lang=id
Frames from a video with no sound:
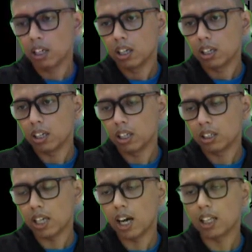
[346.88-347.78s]

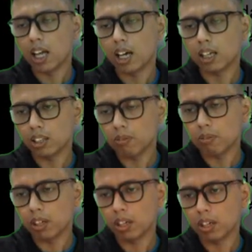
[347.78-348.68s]
uh, sangat
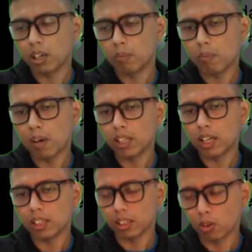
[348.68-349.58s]
aktif uh,
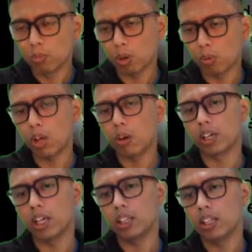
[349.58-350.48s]
pada umur
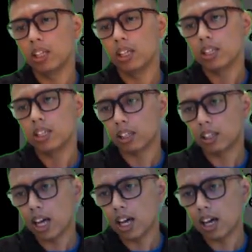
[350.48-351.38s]
neogen
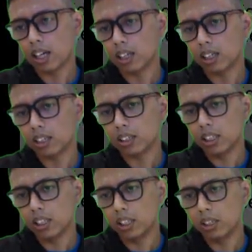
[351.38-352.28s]
serta
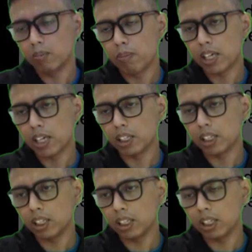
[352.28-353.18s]
di bagian
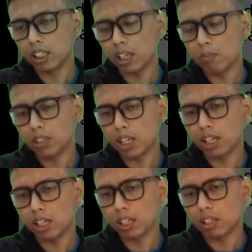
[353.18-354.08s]
ini kita
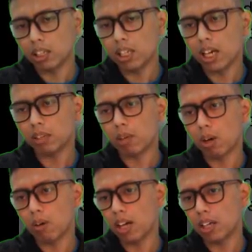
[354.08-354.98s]
bisa lihat
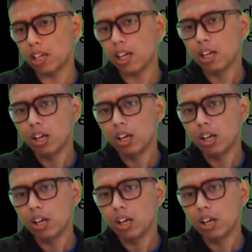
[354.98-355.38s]
bahwa karena